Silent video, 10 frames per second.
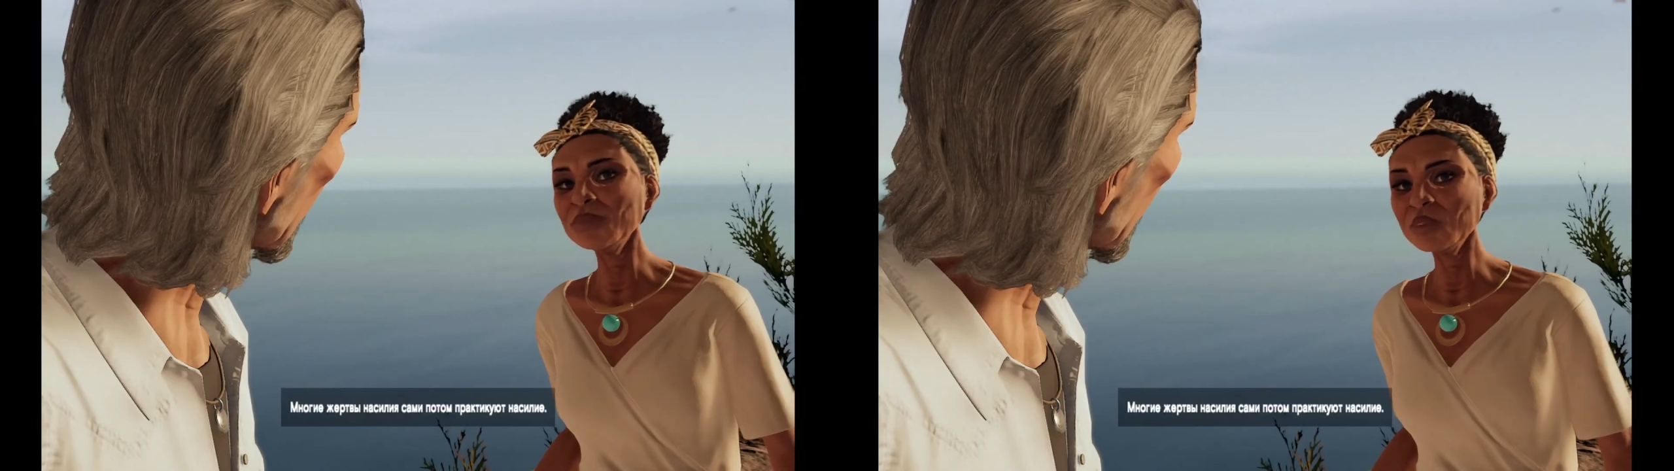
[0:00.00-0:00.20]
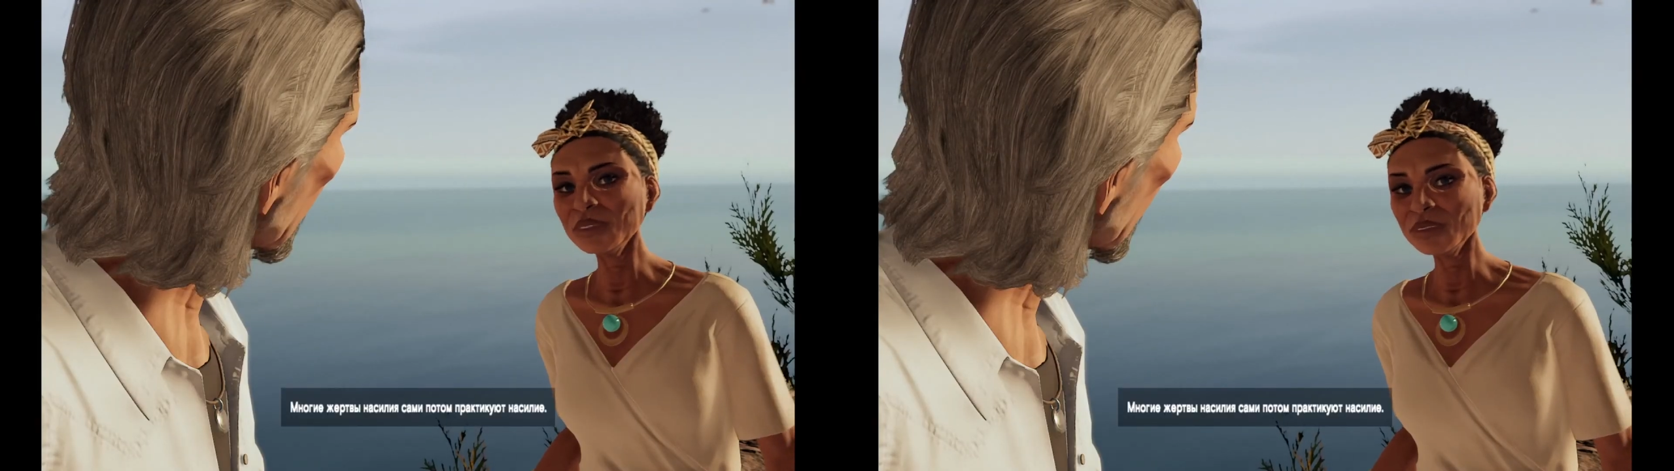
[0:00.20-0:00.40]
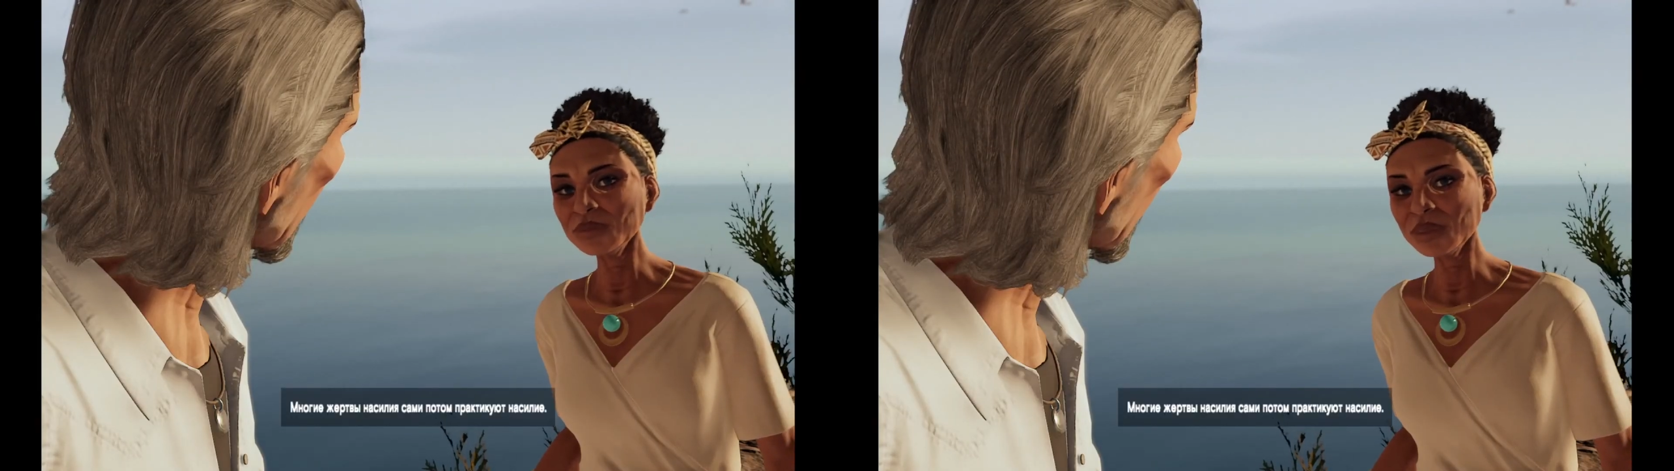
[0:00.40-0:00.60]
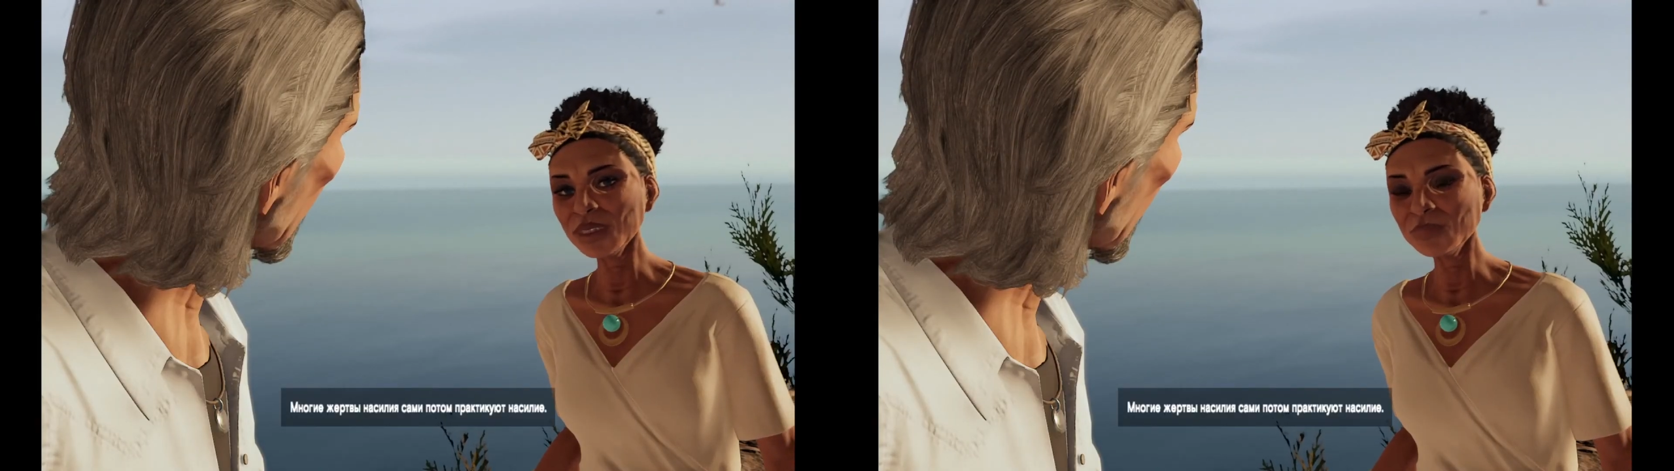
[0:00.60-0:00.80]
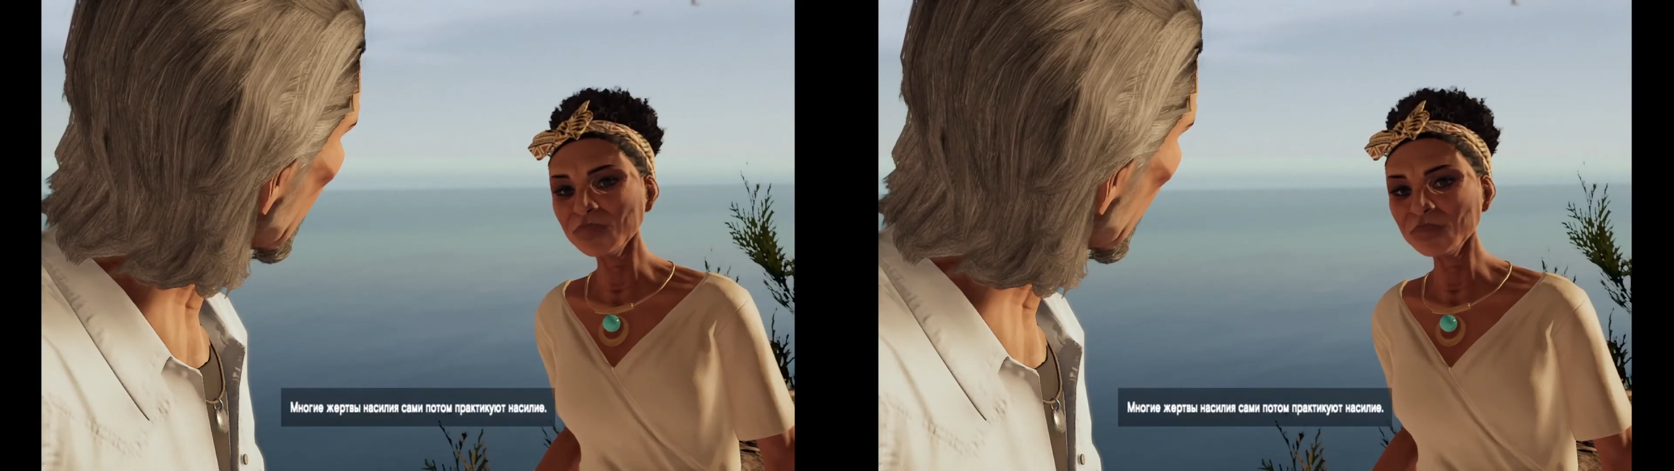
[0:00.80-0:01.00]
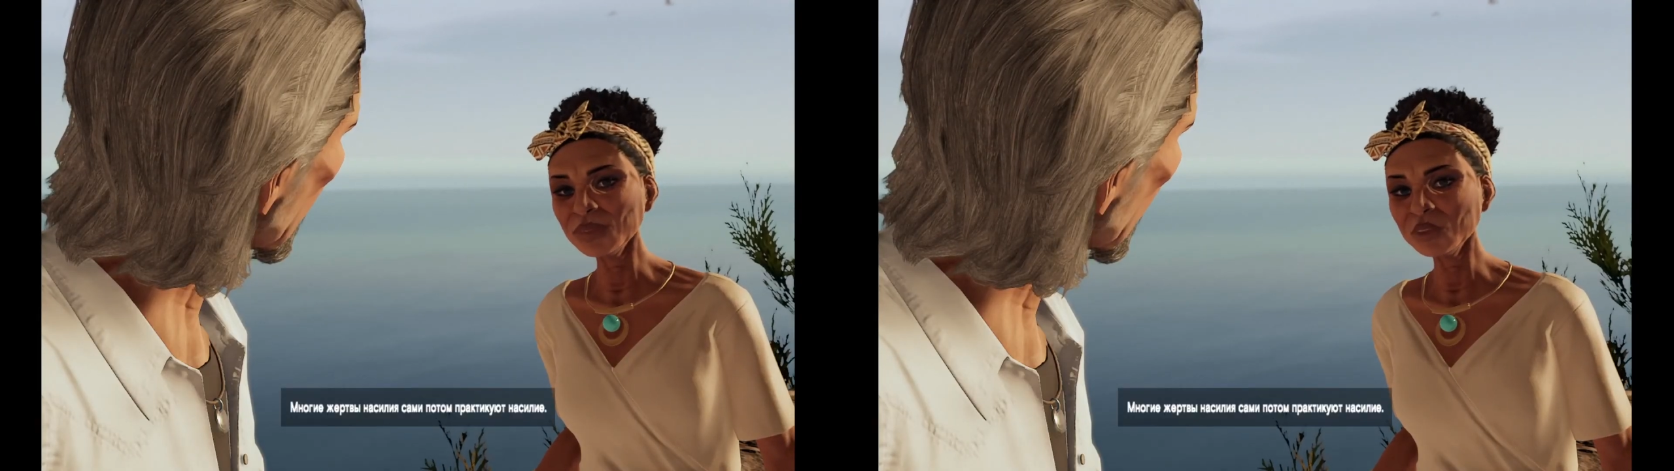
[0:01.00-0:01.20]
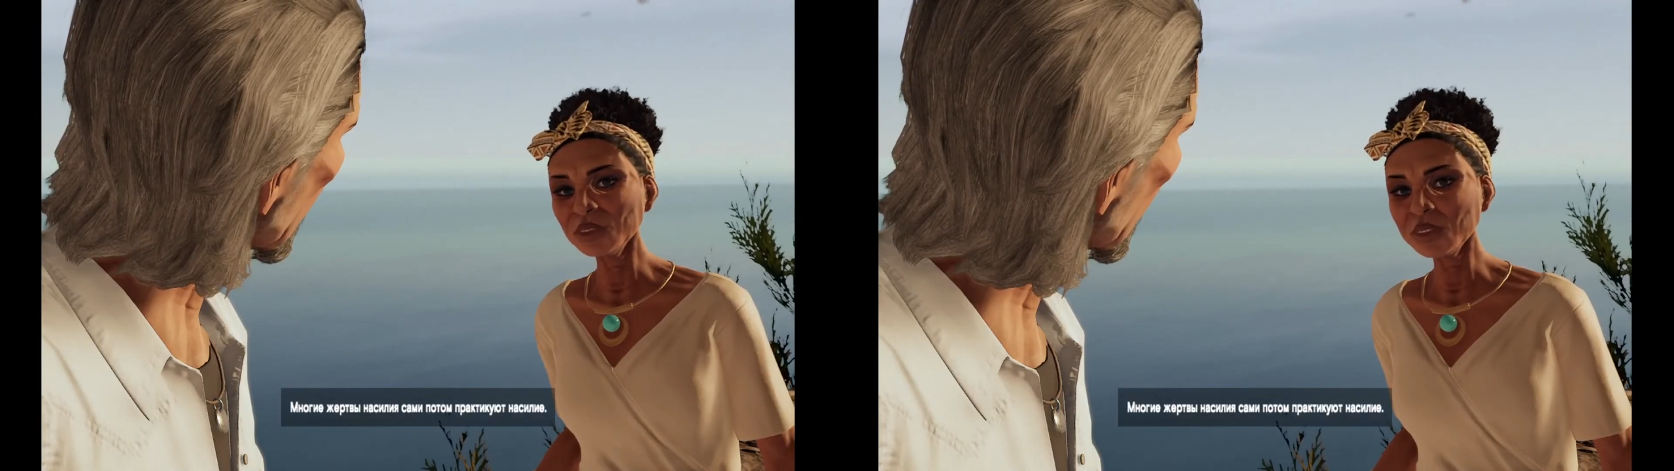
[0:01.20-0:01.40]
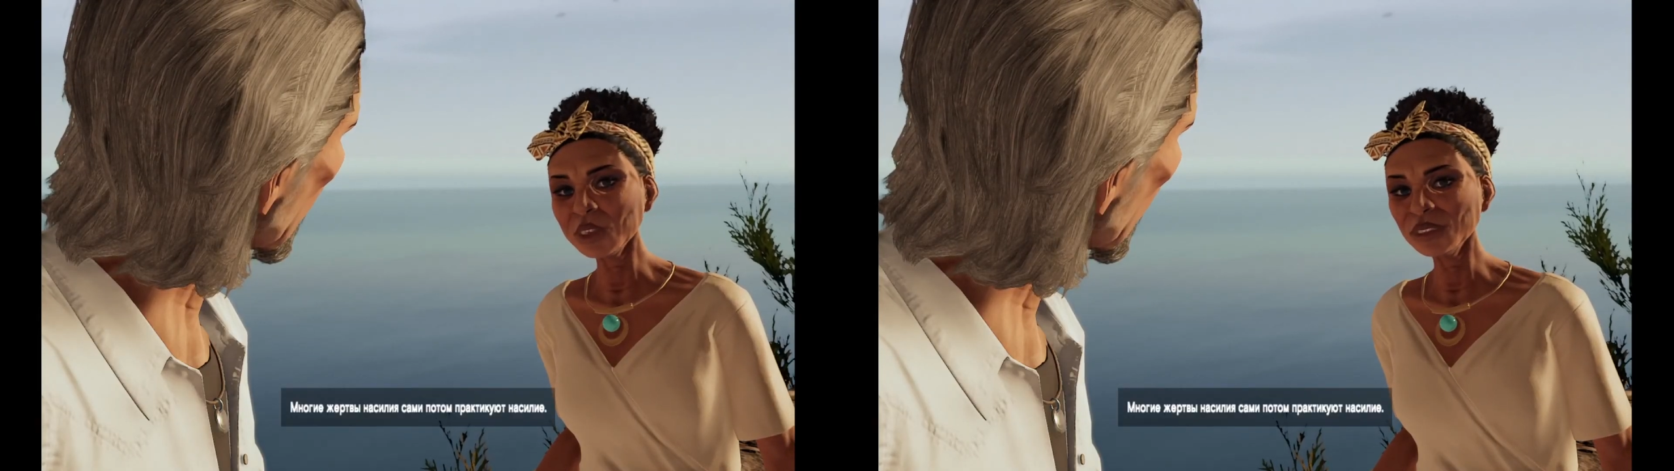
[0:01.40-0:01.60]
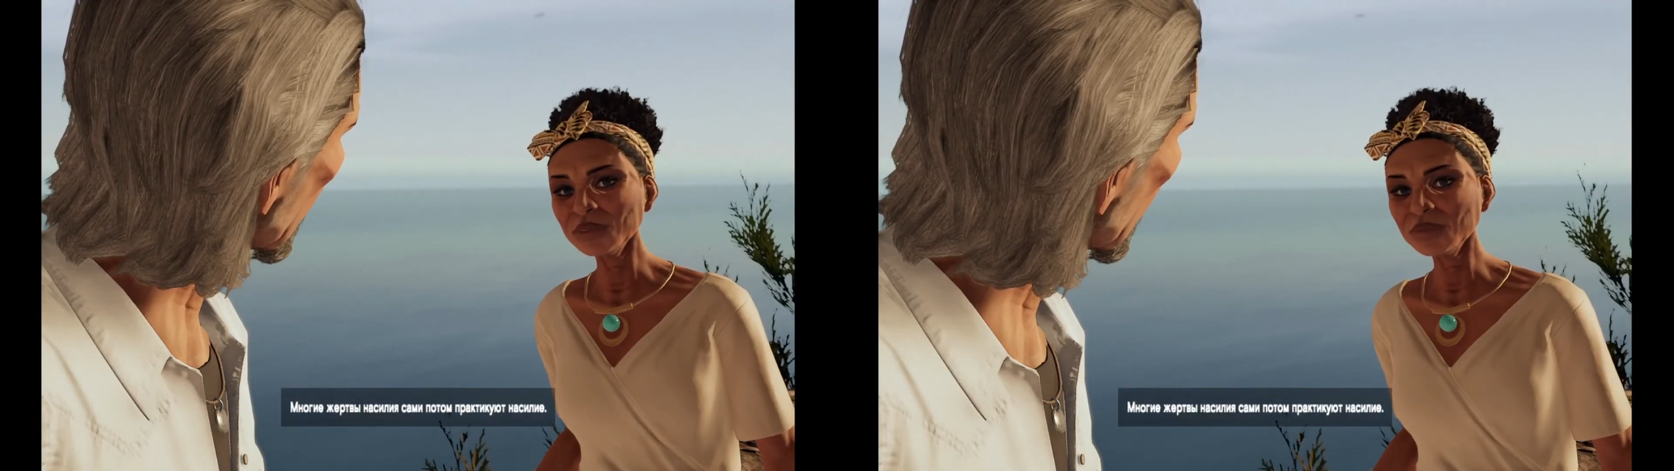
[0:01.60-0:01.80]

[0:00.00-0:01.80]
из агентства по усыновлению.